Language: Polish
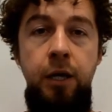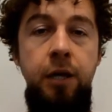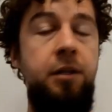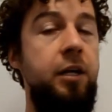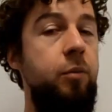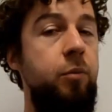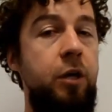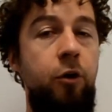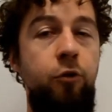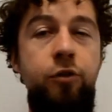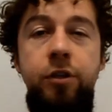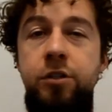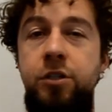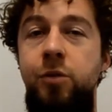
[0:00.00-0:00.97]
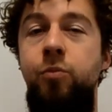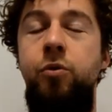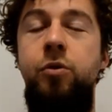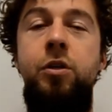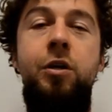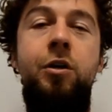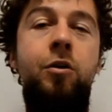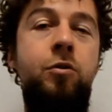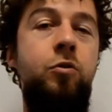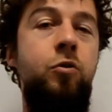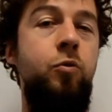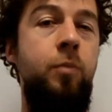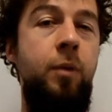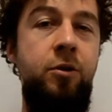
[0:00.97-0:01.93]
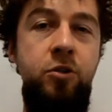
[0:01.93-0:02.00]
I tak mijał tydzień po
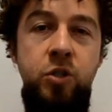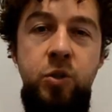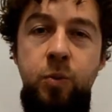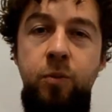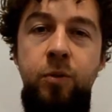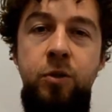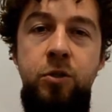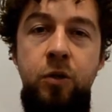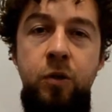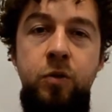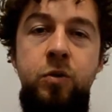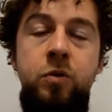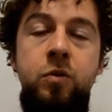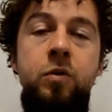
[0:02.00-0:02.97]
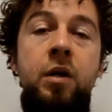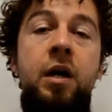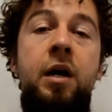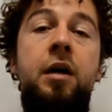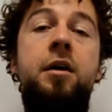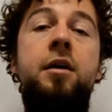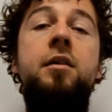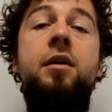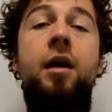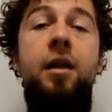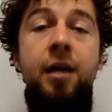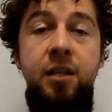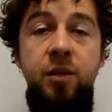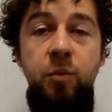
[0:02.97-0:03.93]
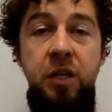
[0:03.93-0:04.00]
tygodniu, miesiąc po miesiącu. Kilka
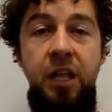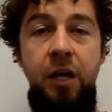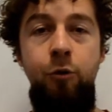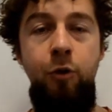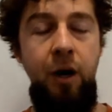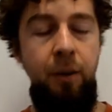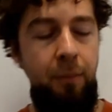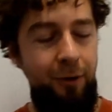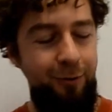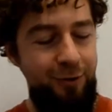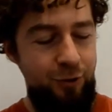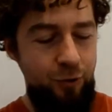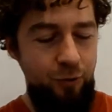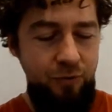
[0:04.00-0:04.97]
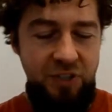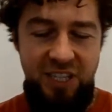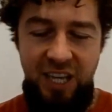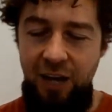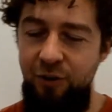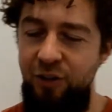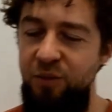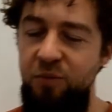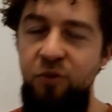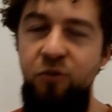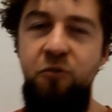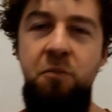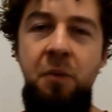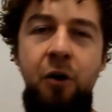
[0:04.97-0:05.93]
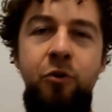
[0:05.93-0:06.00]
lat minęło, a mały żółw cały był
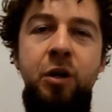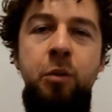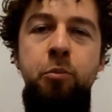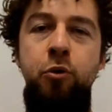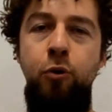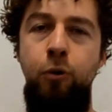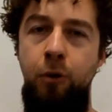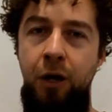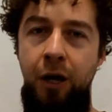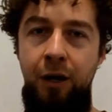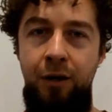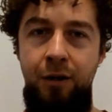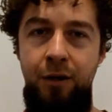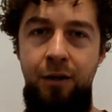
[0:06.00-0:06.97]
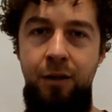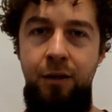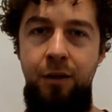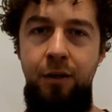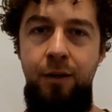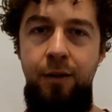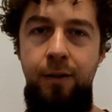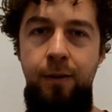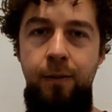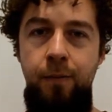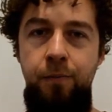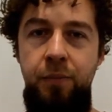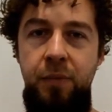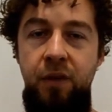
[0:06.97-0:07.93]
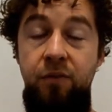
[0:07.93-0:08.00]
w małych piórkach.
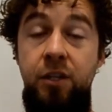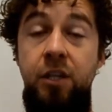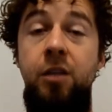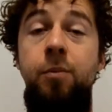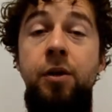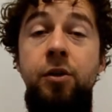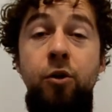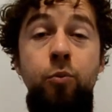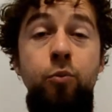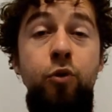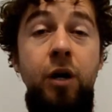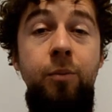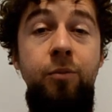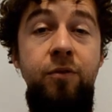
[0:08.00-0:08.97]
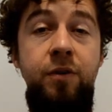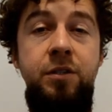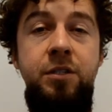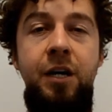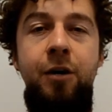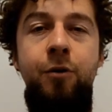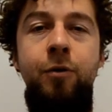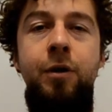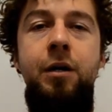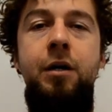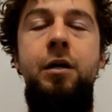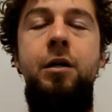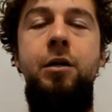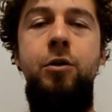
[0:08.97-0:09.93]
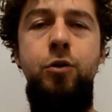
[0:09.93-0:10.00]
I wtedy pan Ropucha powiedział,
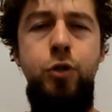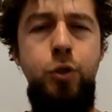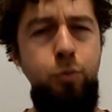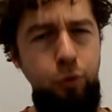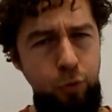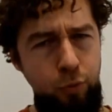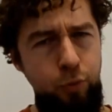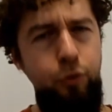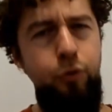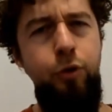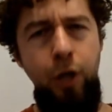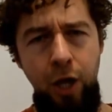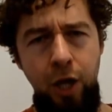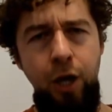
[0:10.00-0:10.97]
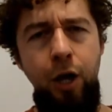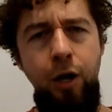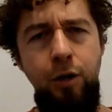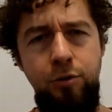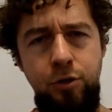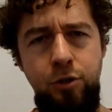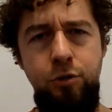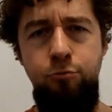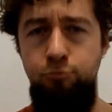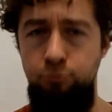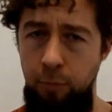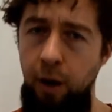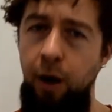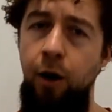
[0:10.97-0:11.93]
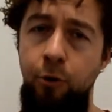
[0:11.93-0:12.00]
spróbuj teraz,
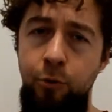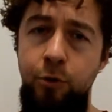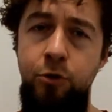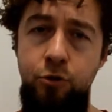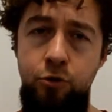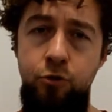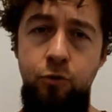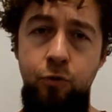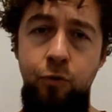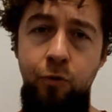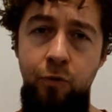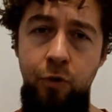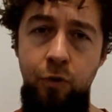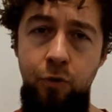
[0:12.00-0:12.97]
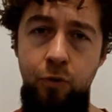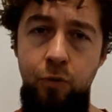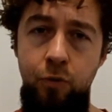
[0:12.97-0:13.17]
mały żółwiu.